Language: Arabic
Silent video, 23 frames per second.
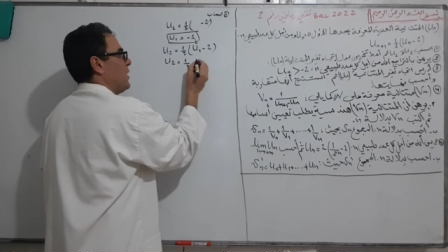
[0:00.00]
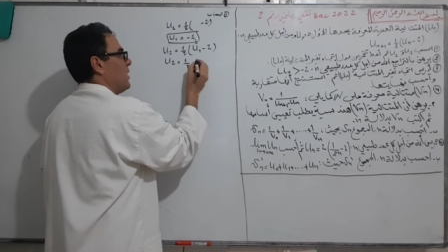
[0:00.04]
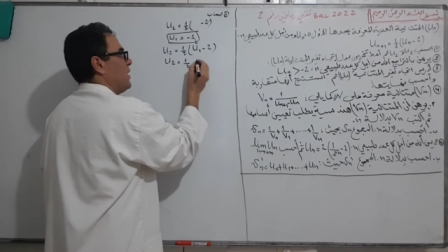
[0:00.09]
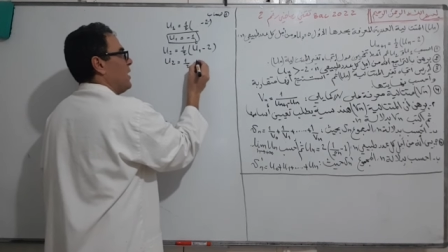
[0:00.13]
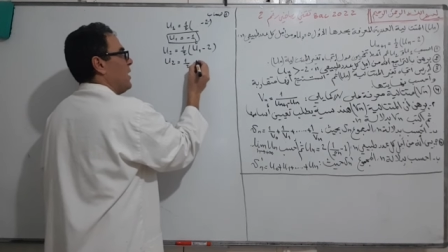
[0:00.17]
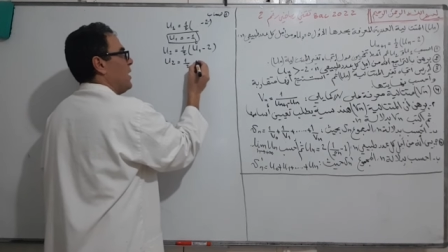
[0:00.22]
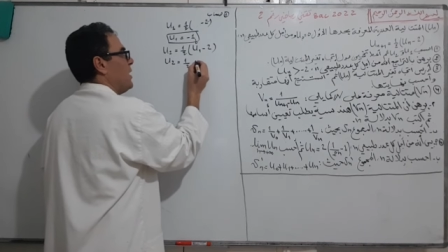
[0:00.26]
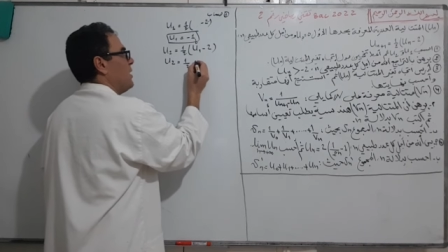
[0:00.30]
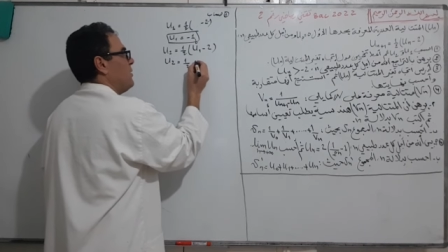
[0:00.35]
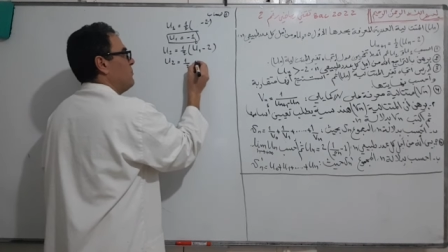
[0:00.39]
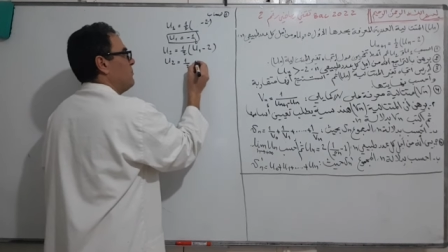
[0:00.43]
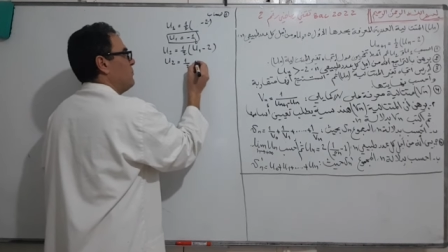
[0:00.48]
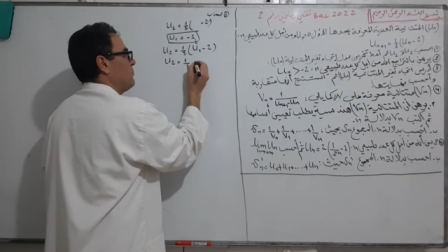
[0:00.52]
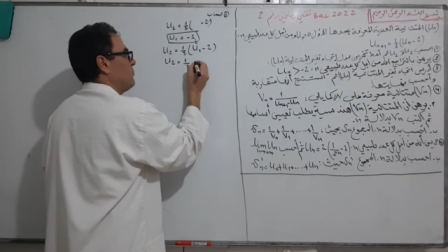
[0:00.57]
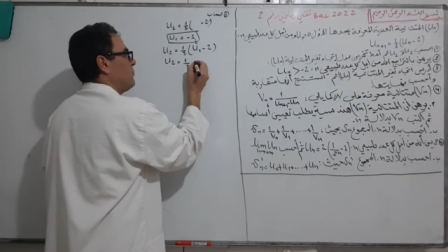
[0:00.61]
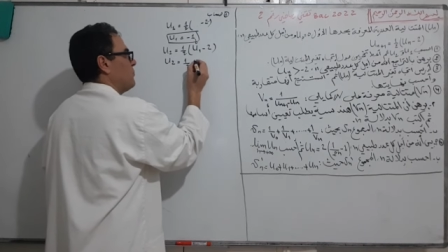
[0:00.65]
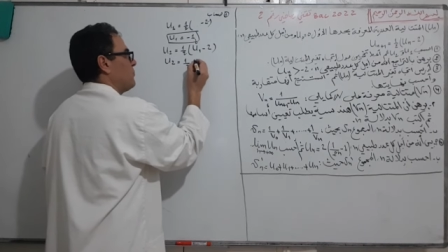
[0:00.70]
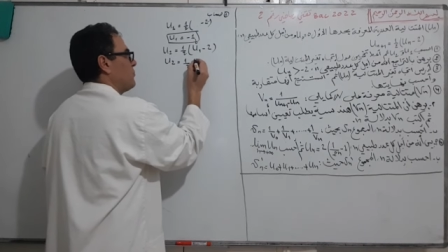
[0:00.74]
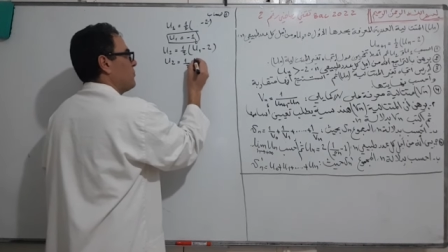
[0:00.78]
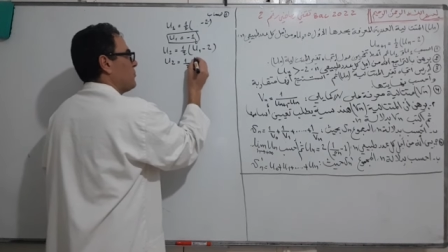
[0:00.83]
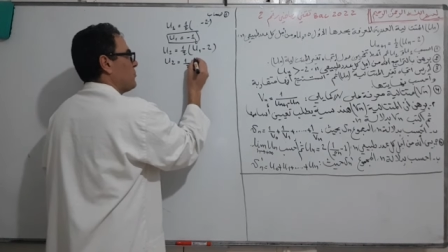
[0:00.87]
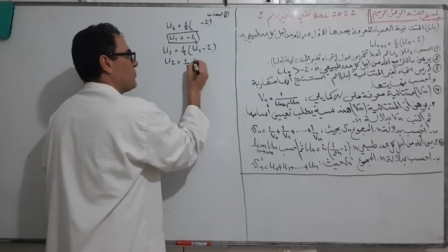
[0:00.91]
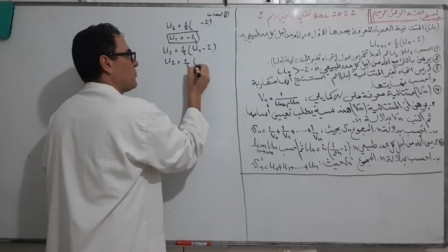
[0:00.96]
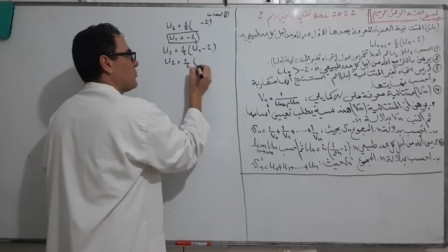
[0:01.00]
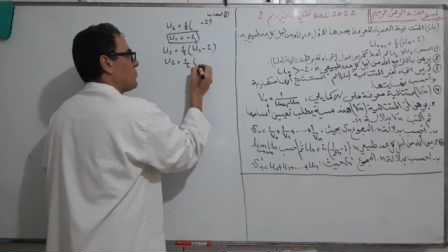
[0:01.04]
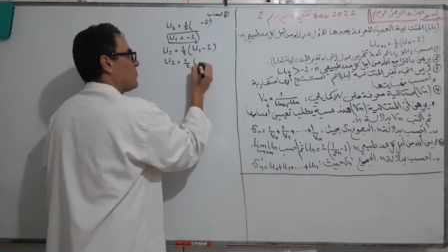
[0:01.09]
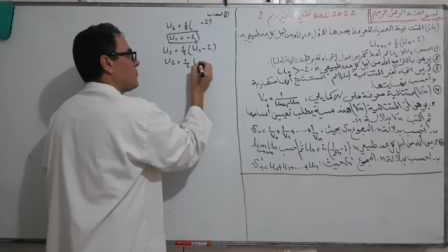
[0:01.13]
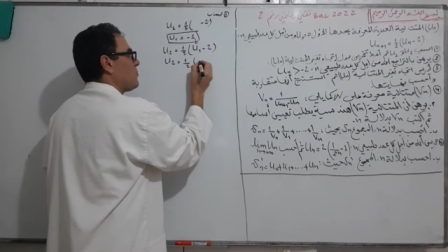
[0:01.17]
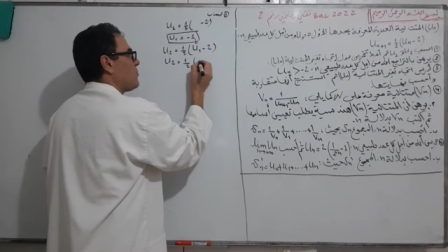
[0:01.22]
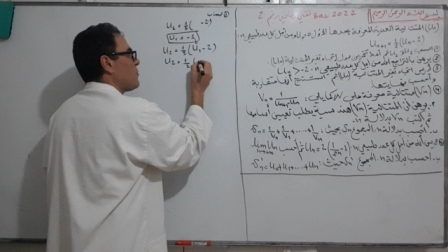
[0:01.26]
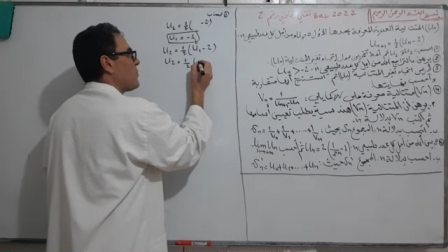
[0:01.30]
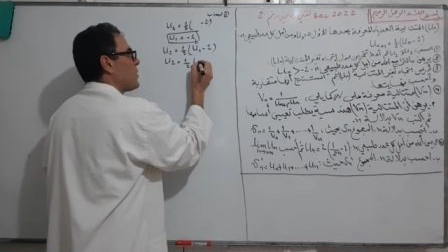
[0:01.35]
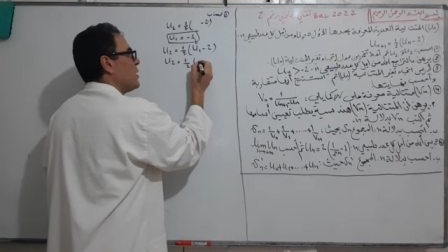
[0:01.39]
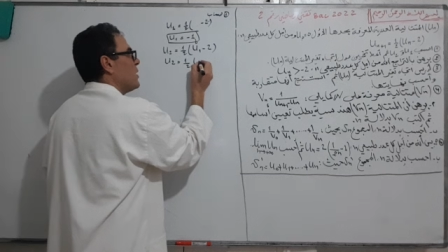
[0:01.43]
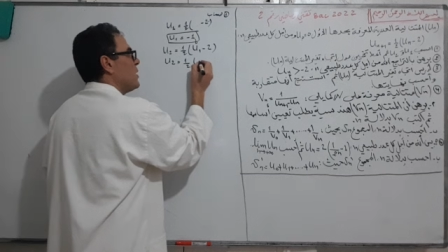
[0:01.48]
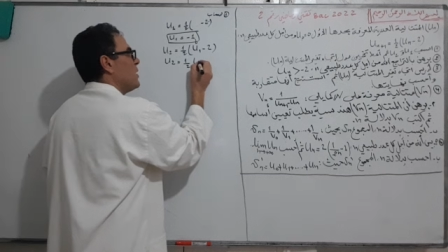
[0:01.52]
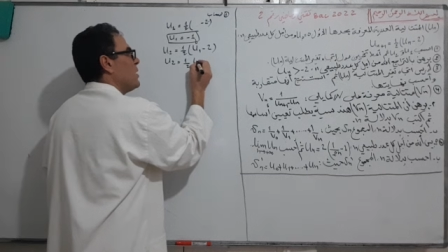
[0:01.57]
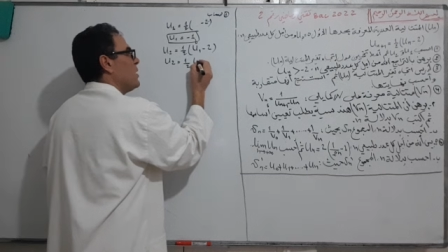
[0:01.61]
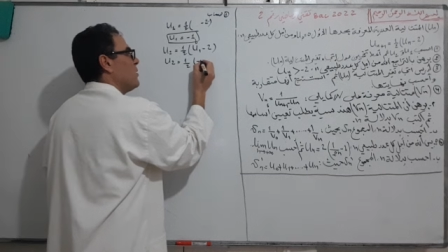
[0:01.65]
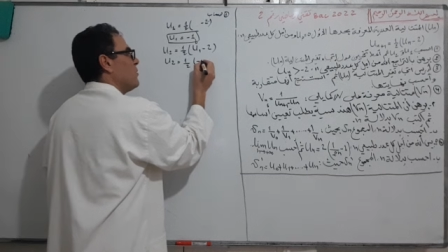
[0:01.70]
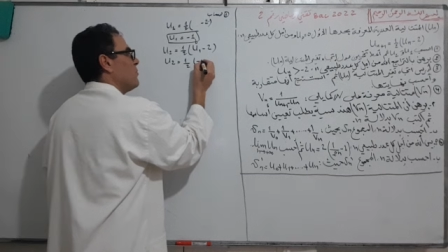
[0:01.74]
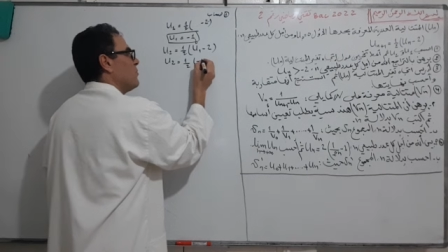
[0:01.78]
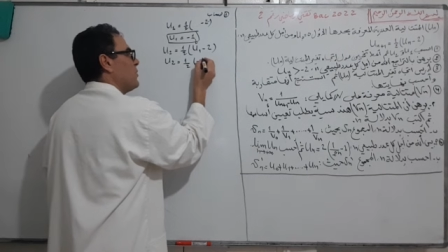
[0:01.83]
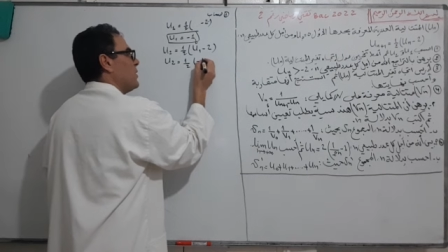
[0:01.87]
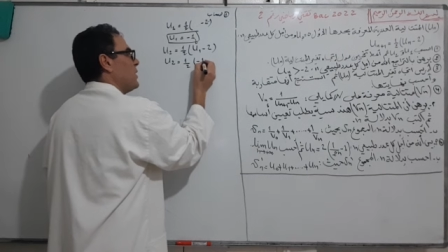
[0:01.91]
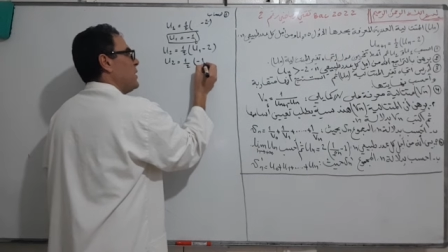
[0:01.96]
اثنان
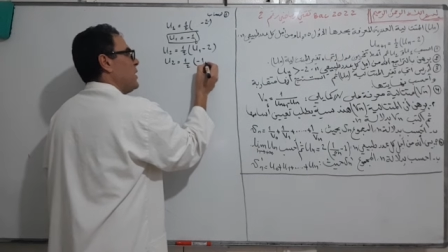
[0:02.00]
في